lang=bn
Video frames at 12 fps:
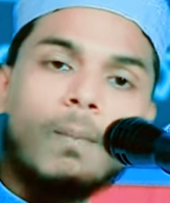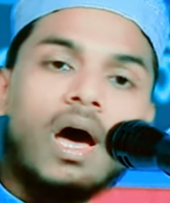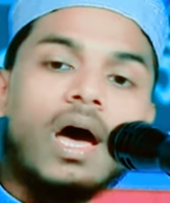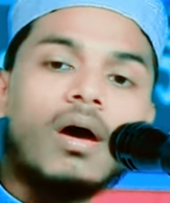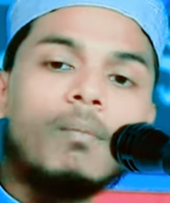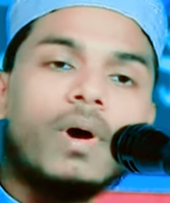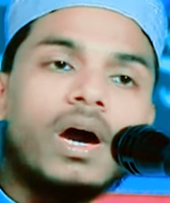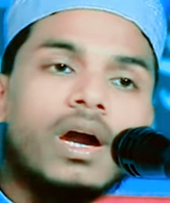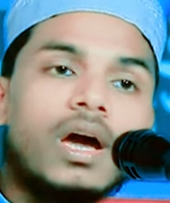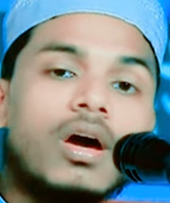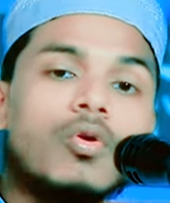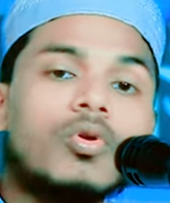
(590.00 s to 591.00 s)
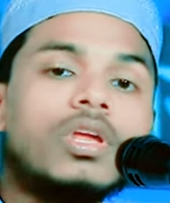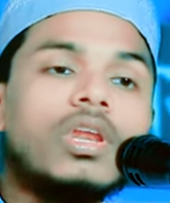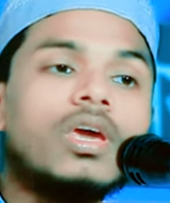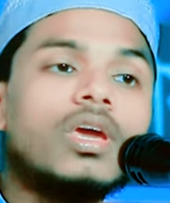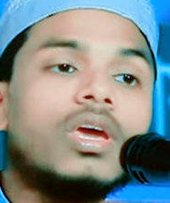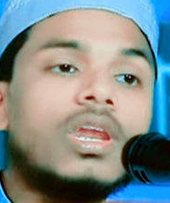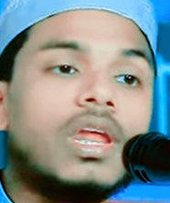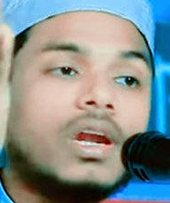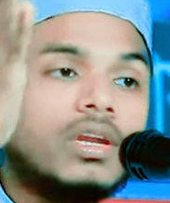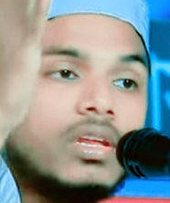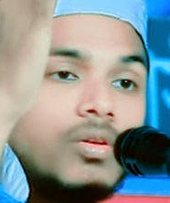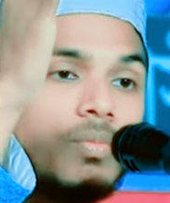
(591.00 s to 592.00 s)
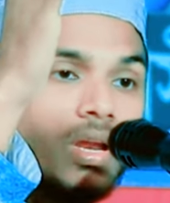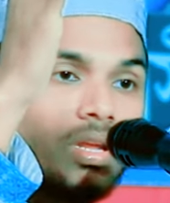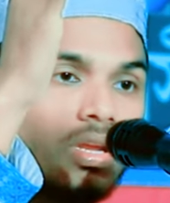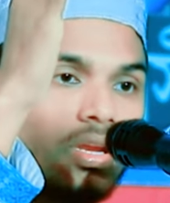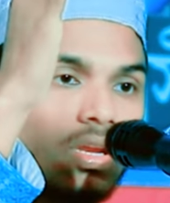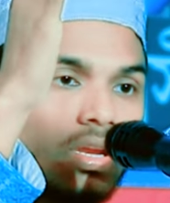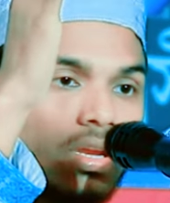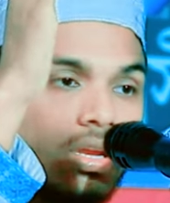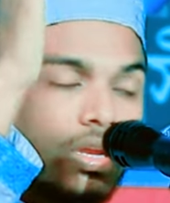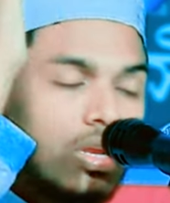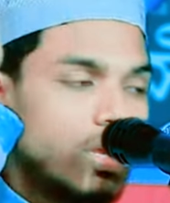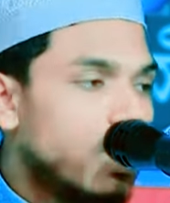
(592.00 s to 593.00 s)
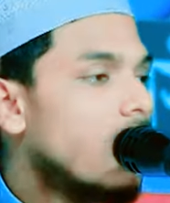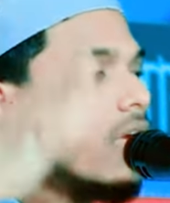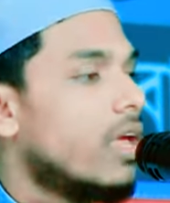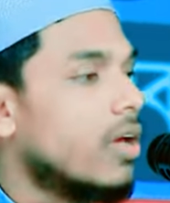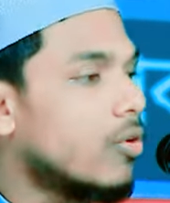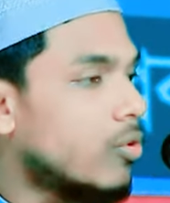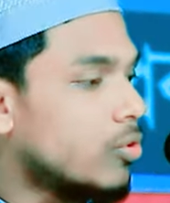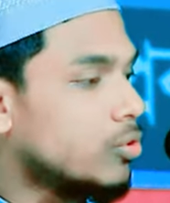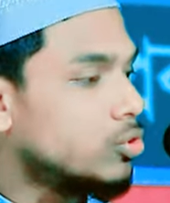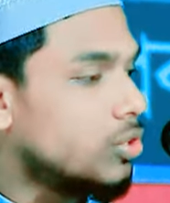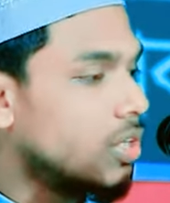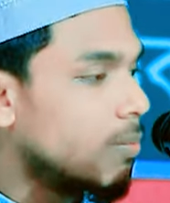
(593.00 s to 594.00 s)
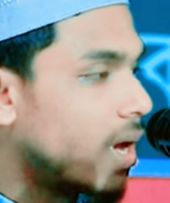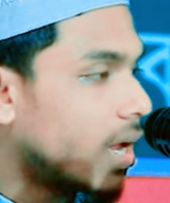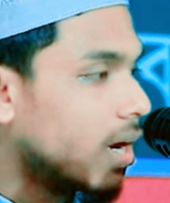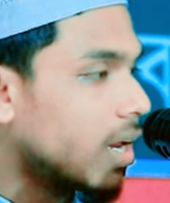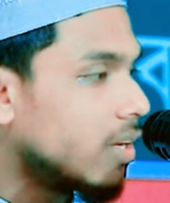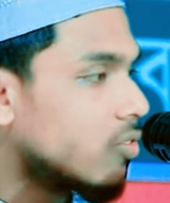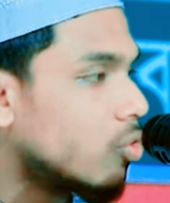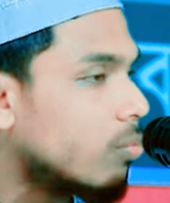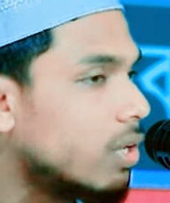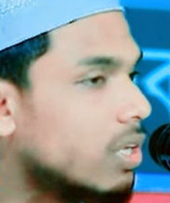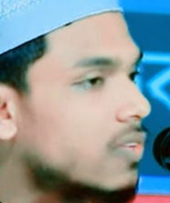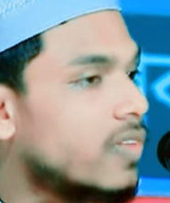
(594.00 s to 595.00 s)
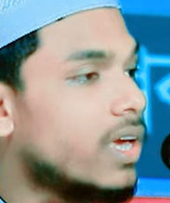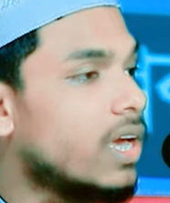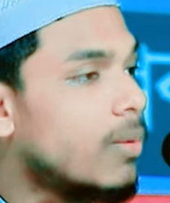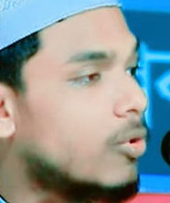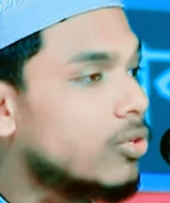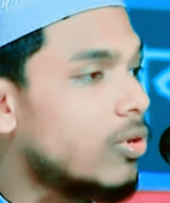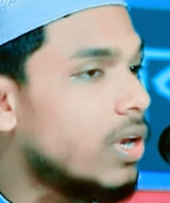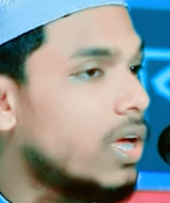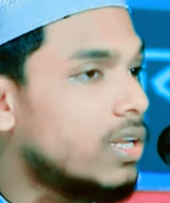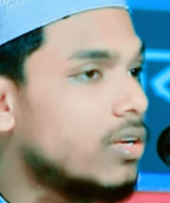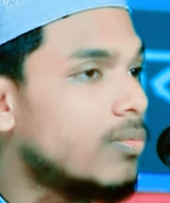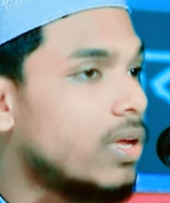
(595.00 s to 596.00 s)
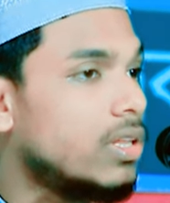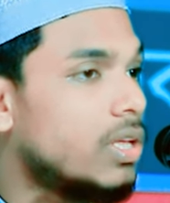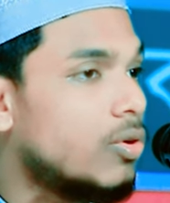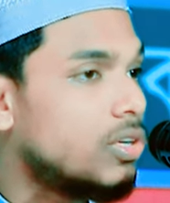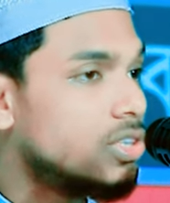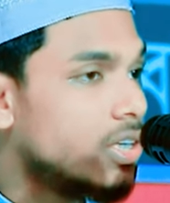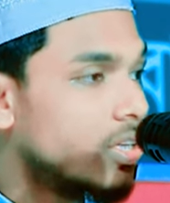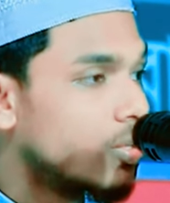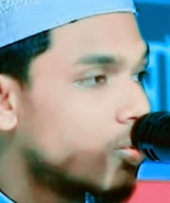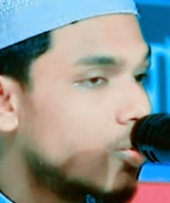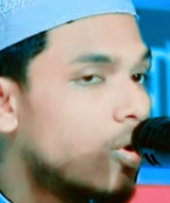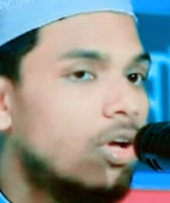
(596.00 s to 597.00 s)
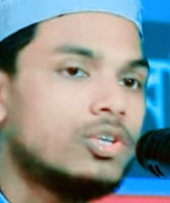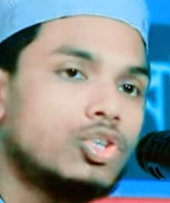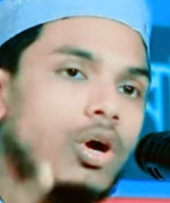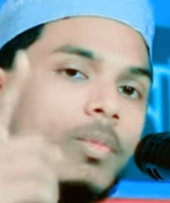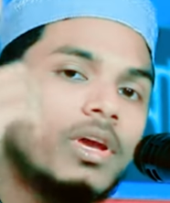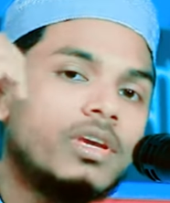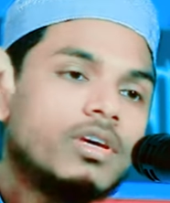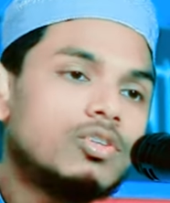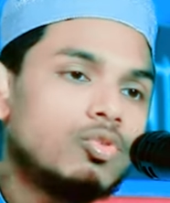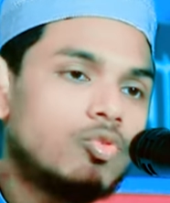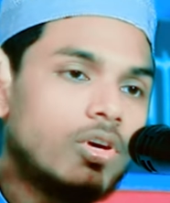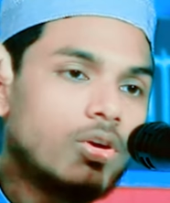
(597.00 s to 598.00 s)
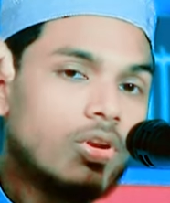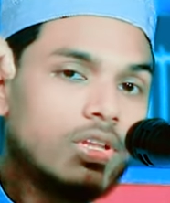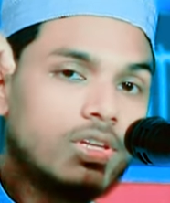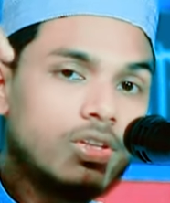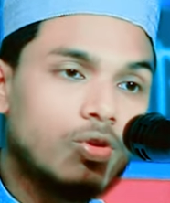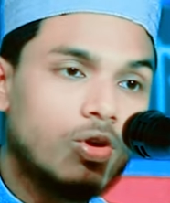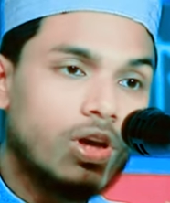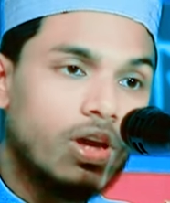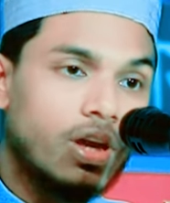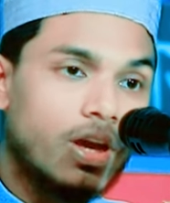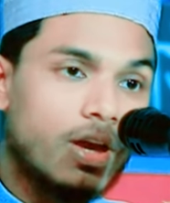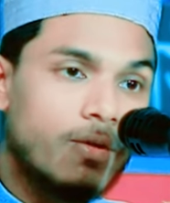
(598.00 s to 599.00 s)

পা বাঁকা হইলে লাঠির বাড়ি এখনো যদি বাংলার জমিনে জায়গা মতো লাঠির বাড়ি দেওয়া যাইত সবাইকে সোজা করে দিত কে